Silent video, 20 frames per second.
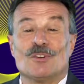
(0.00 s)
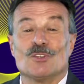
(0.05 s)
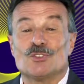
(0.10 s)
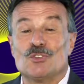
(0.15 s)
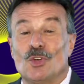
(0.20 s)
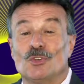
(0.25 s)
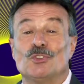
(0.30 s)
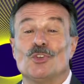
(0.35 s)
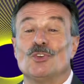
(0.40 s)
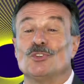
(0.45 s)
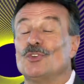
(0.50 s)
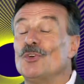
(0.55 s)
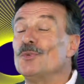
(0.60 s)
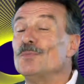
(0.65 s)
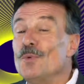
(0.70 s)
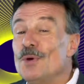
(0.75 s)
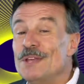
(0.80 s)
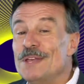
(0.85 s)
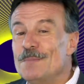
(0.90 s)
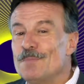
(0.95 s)
nosotros son
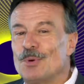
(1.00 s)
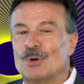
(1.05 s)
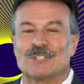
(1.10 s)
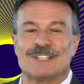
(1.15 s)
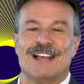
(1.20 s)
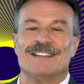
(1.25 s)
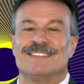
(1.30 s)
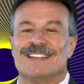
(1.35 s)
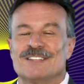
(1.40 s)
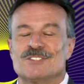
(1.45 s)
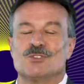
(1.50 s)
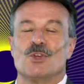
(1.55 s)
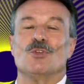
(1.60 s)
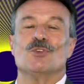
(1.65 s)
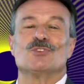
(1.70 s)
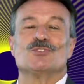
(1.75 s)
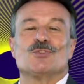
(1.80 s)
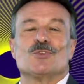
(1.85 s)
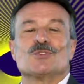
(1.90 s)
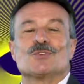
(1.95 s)
muy importantes
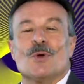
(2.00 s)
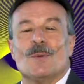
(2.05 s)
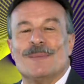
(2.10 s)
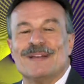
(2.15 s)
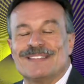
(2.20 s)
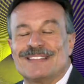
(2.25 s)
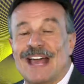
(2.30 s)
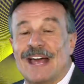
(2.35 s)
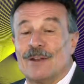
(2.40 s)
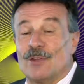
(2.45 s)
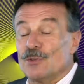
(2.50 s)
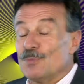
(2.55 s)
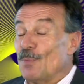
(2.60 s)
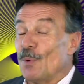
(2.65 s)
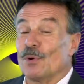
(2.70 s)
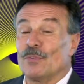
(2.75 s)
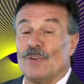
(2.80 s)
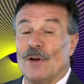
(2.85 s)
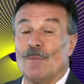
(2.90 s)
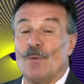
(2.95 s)
todos tus comentarios,
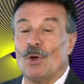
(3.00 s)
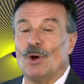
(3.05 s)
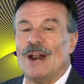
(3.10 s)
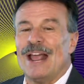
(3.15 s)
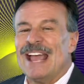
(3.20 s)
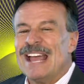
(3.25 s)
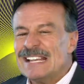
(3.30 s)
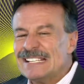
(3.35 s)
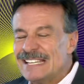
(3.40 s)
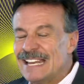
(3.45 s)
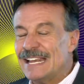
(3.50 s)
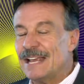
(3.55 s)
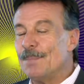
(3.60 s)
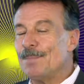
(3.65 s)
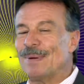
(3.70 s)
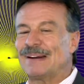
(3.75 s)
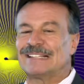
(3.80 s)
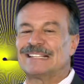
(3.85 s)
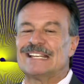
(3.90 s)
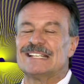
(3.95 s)
por favor, sigue
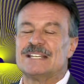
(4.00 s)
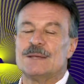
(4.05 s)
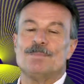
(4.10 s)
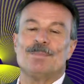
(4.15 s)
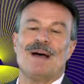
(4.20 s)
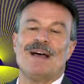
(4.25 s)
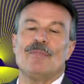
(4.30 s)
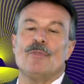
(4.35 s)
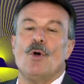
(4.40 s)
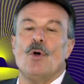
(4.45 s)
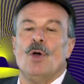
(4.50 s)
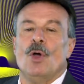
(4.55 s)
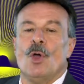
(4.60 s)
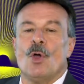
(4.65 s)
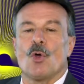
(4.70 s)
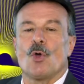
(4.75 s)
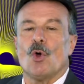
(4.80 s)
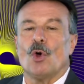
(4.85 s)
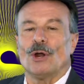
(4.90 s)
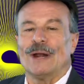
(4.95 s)
participando
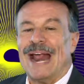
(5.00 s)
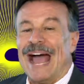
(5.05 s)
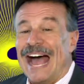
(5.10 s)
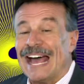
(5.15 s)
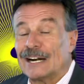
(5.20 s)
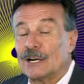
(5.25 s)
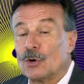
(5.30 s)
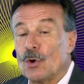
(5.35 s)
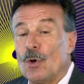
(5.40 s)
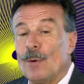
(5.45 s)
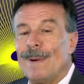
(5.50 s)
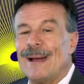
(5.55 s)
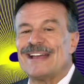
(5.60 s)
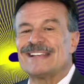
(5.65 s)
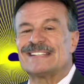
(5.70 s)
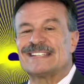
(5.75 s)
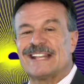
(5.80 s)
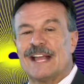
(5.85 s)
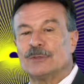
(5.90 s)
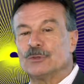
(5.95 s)
con arroba
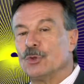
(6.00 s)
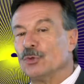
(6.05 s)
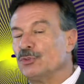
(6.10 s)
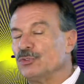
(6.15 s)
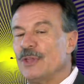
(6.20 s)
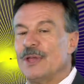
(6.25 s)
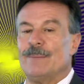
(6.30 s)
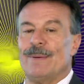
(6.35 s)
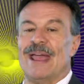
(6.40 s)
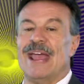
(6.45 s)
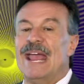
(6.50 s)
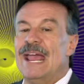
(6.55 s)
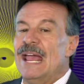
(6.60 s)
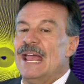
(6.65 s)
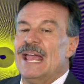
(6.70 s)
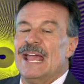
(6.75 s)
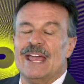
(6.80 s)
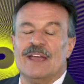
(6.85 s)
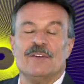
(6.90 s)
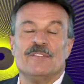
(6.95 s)
status
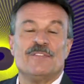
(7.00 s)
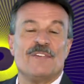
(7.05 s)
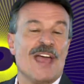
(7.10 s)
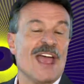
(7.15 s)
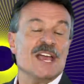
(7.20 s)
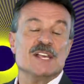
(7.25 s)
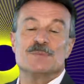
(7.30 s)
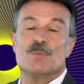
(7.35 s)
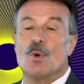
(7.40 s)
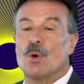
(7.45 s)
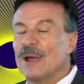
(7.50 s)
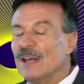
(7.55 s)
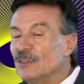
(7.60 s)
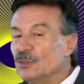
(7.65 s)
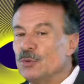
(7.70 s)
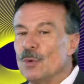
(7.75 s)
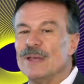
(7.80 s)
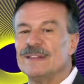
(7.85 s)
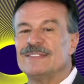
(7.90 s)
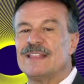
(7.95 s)
TV en Facebook, en
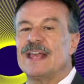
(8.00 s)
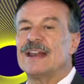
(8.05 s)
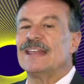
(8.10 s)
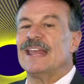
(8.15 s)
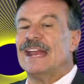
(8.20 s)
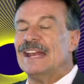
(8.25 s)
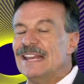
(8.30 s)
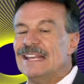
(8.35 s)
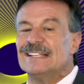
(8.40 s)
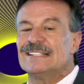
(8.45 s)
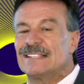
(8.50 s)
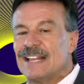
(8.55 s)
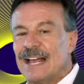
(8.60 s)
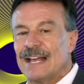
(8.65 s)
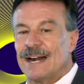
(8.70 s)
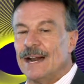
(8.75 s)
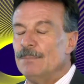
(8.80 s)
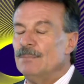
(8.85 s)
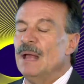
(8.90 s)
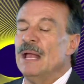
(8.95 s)
Twitter y en
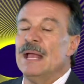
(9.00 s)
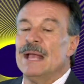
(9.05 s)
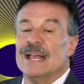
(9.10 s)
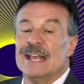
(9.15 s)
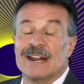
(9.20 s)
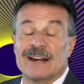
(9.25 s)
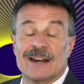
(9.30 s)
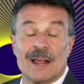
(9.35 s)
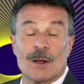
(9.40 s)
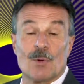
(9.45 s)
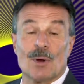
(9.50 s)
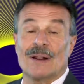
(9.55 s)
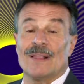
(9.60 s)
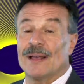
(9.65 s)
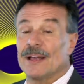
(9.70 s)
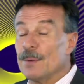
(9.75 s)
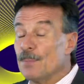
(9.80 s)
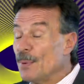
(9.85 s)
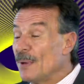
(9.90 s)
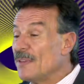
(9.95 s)
Instagram. Y
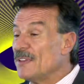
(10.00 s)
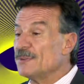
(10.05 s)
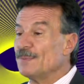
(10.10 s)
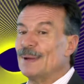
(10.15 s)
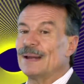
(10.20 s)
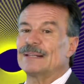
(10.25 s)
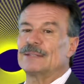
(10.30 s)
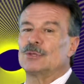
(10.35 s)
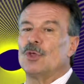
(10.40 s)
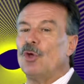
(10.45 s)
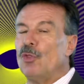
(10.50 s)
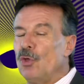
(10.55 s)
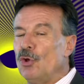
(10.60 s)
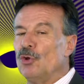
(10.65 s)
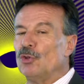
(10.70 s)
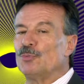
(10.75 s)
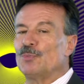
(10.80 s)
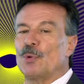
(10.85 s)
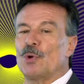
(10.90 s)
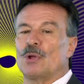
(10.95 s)
recuerda que puedes ver todos
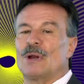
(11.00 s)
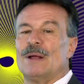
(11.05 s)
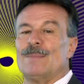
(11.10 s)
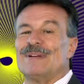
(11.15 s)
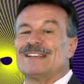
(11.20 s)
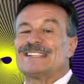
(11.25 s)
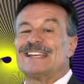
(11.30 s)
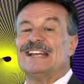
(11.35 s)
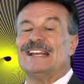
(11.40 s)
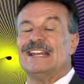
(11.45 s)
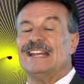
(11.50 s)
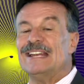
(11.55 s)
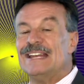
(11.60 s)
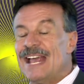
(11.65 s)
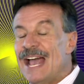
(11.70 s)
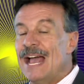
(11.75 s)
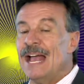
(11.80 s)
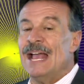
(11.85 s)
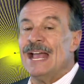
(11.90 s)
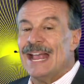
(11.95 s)
los programas en
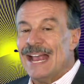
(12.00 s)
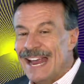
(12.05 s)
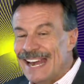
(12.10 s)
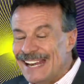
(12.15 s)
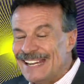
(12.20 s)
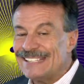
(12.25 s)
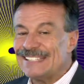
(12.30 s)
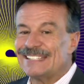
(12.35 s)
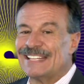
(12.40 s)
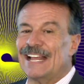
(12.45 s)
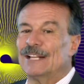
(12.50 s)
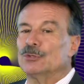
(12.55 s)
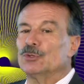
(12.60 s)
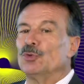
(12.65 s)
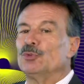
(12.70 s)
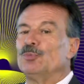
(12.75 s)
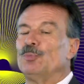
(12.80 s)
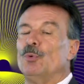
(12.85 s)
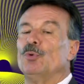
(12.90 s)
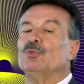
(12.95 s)
línea en
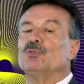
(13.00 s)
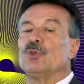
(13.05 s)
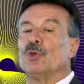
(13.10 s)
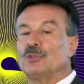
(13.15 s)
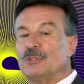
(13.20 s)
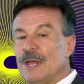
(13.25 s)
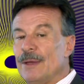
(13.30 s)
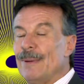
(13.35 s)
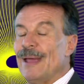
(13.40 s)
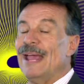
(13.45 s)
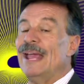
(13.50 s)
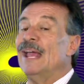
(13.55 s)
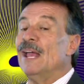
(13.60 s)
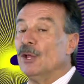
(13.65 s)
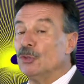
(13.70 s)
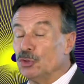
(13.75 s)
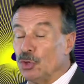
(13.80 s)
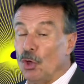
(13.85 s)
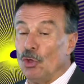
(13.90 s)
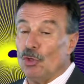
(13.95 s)
status.tv.
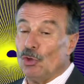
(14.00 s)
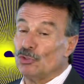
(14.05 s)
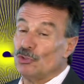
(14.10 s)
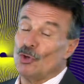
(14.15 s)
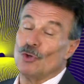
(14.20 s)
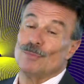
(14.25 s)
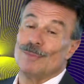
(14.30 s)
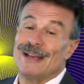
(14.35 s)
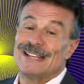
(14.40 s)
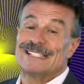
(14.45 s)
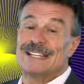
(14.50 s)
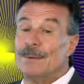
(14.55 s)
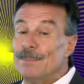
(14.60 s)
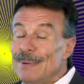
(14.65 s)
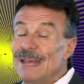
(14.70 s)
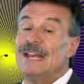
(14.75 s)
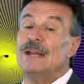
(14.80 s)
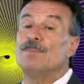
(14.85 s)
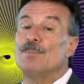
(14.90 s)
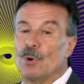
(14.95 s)
Todos son más de
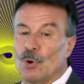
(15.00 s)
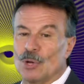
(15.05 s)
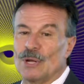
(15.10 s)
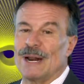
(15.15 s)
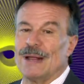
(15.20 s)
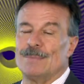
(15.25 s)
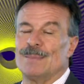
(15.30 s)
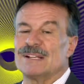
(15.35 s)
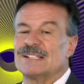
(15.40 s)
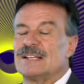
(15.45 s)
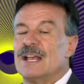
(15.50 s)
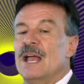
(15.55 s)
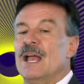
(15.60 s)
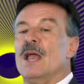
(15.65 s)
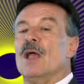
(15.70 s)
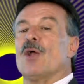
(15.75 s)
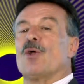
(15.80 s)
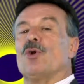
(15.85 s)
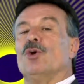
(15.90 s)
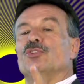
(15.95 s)
mil programas.
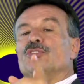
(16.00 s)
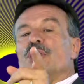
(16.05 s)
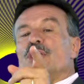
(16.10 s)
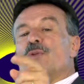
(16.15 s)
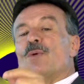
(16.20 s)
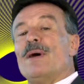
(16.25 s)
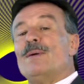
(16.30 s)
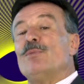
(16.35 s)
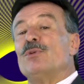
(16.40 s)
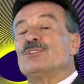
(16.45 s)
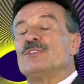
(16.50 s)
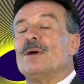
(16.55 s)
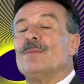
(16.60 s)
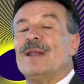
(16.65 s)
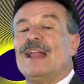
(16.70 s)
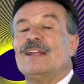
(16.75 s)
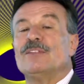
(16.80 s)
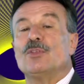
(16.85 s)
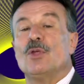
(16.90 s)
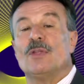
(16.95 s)
Continuamos
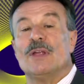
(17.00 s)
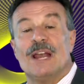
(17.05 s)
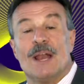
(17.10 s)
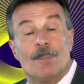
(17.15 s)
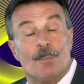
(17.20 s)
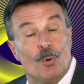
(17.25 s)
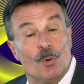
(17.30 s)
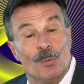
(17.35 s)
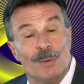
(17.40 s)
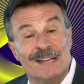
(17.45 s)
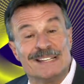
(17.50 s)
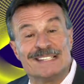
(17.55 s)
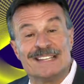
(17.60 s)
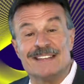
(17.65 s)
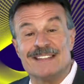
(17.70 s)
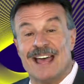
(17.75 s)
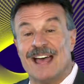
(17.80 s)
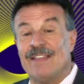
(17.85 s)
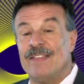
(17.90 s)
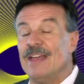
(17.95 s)
hablando de la
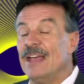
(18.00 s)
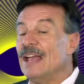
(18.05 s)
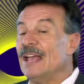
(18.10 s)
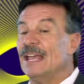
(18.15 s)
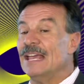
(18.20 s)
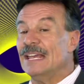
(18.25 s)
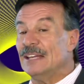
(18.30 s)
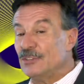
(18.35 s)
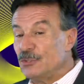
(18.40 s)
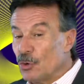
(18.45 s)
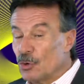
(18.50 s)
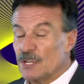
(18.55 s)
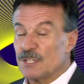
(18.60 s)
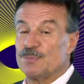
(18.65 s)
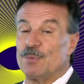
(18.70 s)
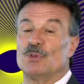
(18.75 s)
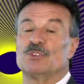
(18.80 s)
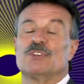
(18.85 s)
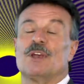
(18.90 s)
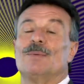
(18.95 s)
publicidad y su
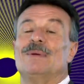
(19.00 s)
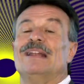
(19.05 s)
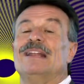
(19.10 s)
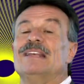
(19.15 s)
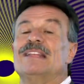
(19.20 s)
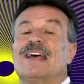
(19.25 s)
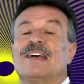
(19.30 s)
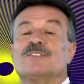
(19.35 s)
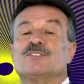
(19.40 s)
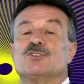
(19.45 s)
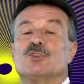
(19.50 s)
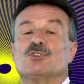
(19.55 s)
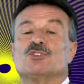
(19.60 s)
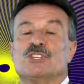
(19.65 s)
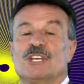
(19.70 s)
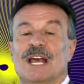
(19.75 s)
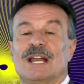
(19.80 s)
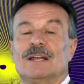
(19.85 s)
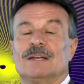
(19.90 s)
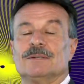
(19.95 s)
responsabilidad
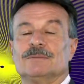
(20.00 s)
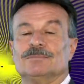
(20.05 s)
social.